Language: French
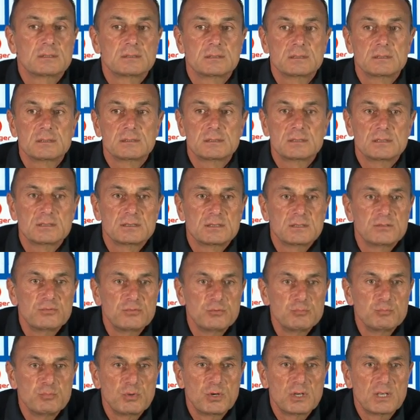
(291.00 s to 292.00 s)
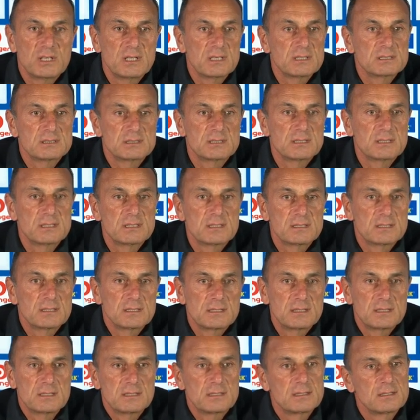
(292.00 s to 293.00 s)
C'est le football, hein. c'est
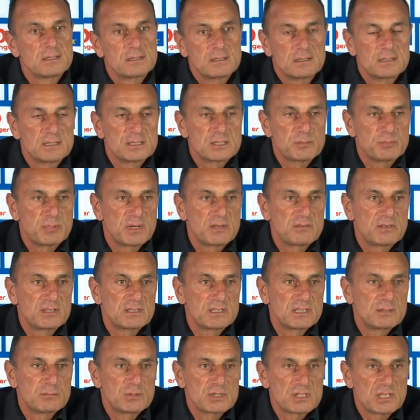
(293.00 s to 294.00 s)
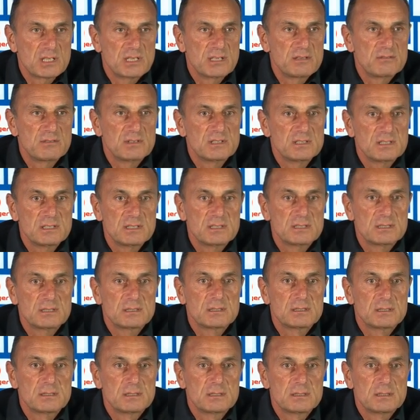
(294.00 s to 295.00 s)
j'ai pas inventé, moi j'ai rien inventé. Hein.
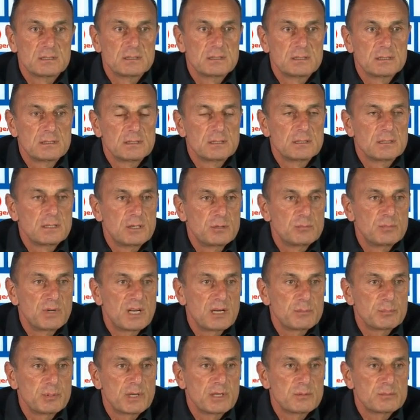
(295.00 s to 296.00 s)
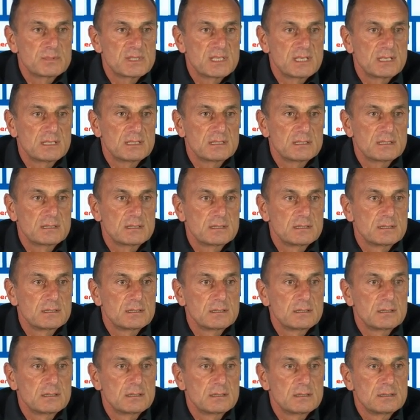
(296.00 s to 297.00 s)
On me l'a appris comme ça. Hein.
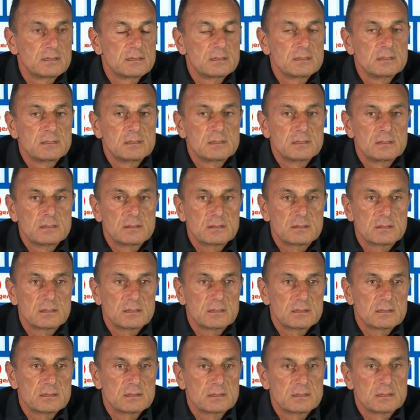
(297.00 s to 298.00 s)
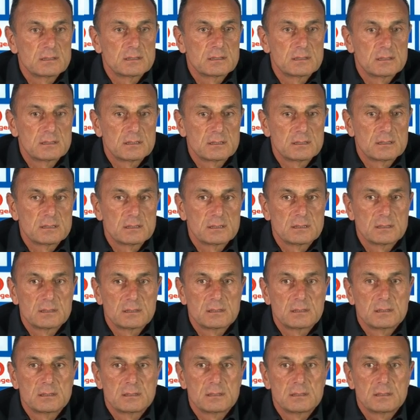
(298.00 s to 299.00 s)
Ok.
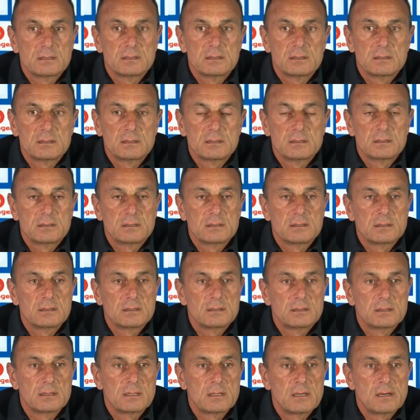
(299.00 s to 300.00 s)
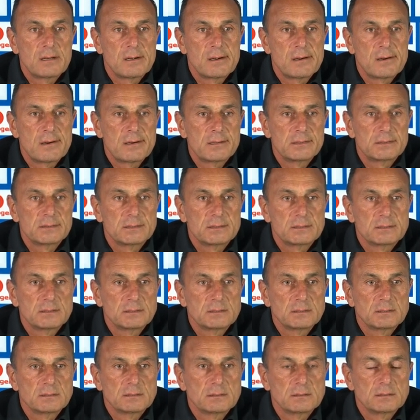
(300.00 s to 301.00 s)
Comment vous expliquez qu'encore une fois, il y a deux buts
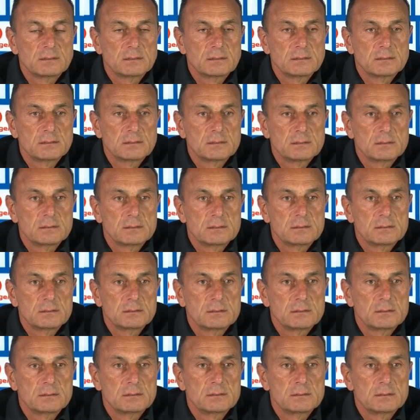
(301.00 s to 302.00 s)
qui viennent de la gauche et on a encore